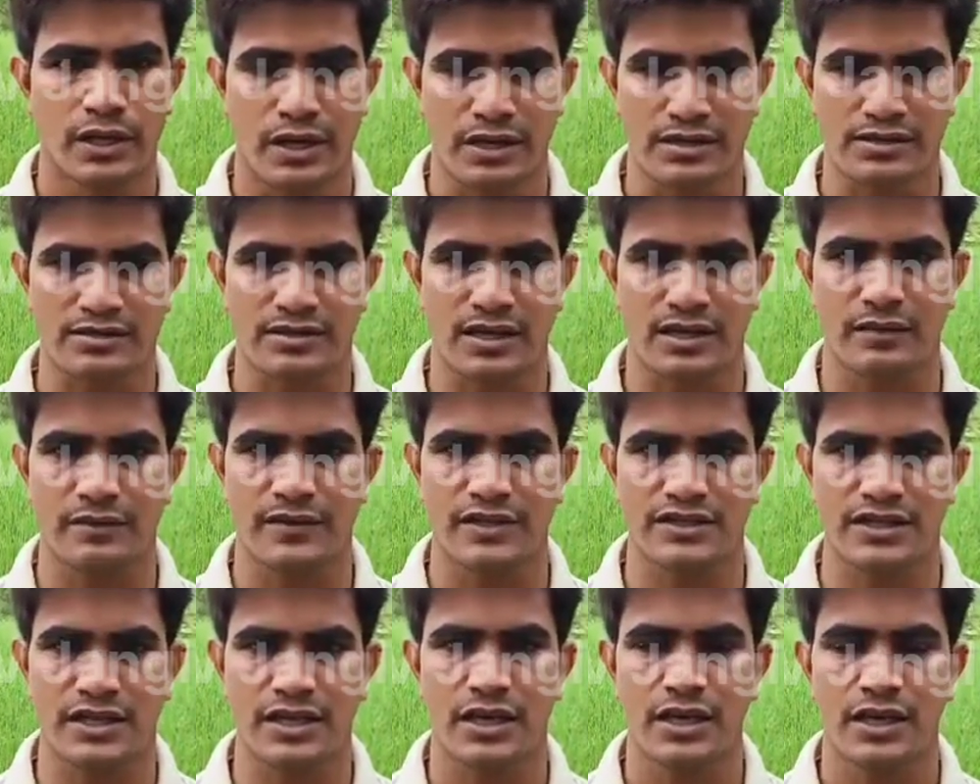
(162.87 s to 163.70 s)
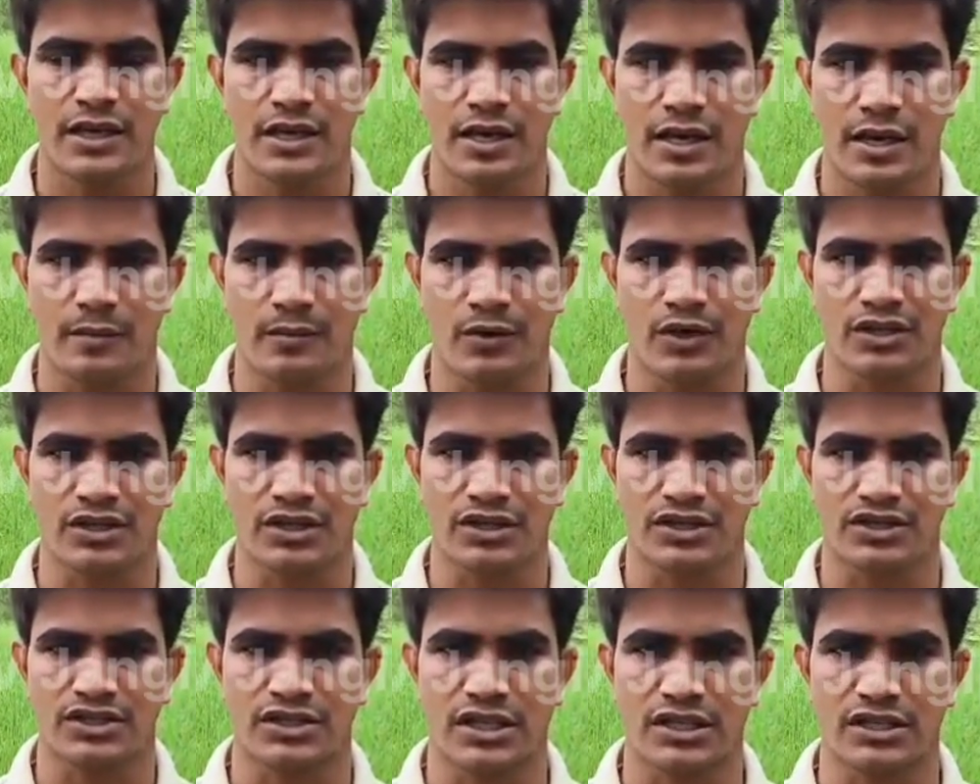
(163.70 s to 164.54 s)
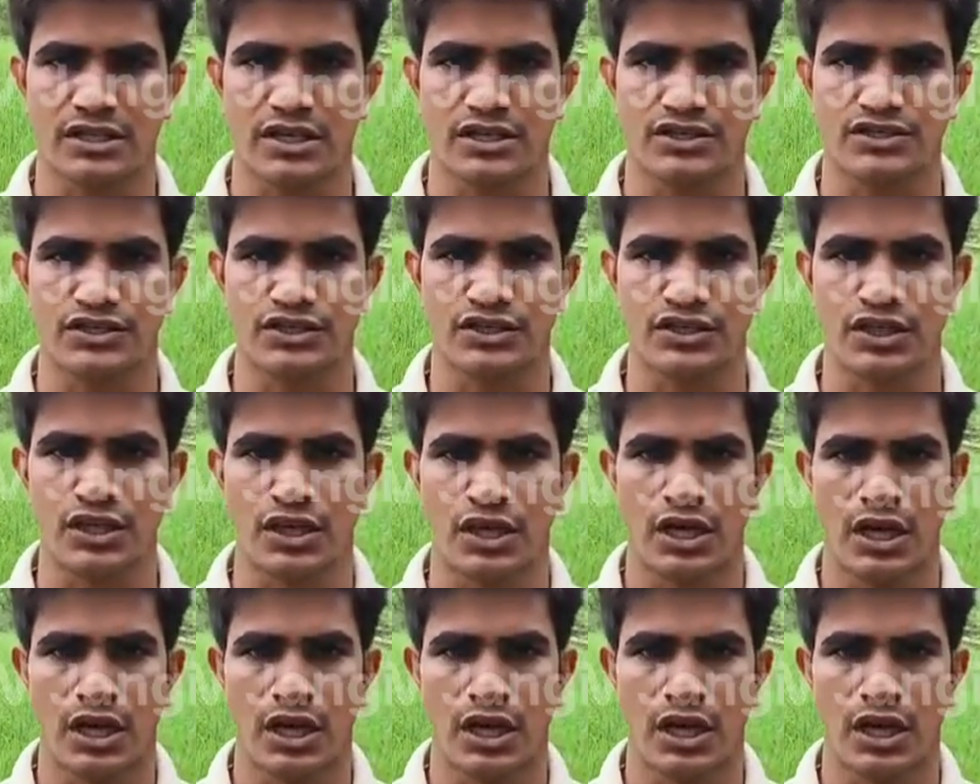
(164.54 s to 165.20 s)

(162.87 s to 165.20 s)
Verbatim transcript: রাস্তা নেমেছে আমরা তাদের সাথে আছি